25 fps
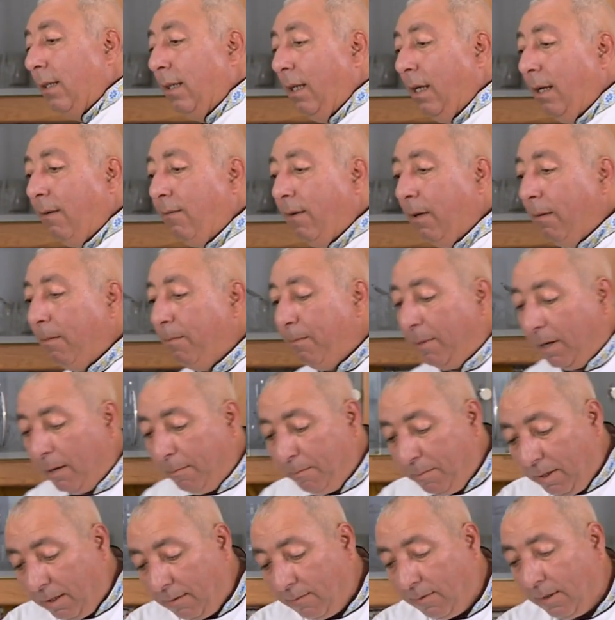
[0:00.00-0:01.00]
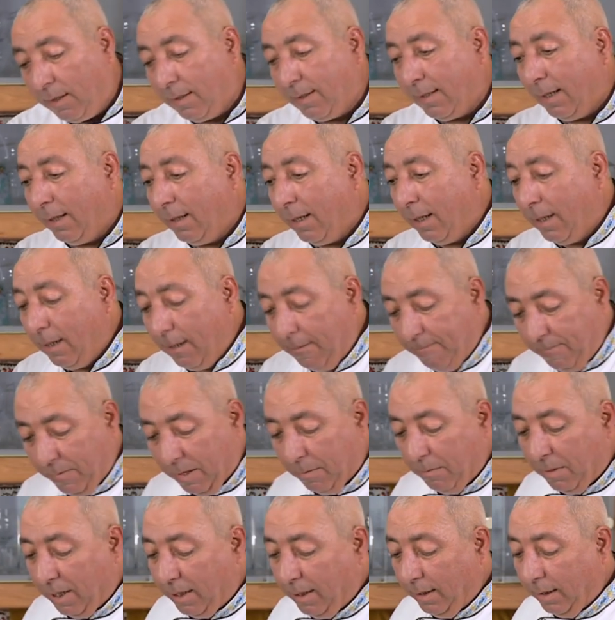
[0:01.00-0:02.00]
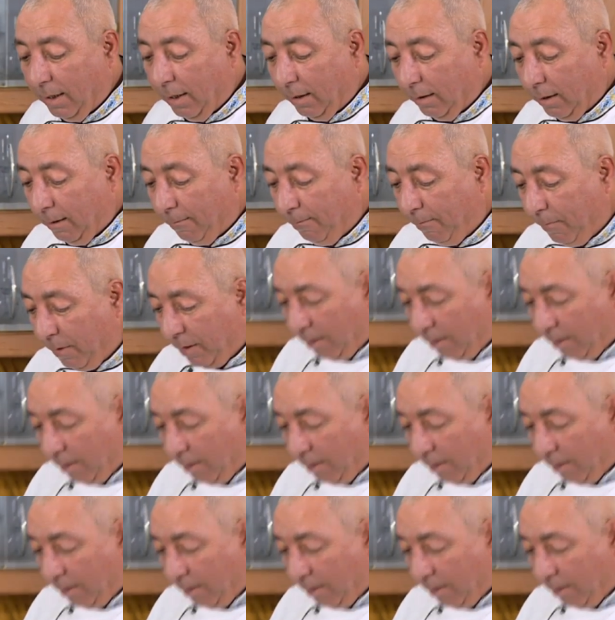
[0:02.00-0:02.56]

тыквы пропитывай с этой маринадом.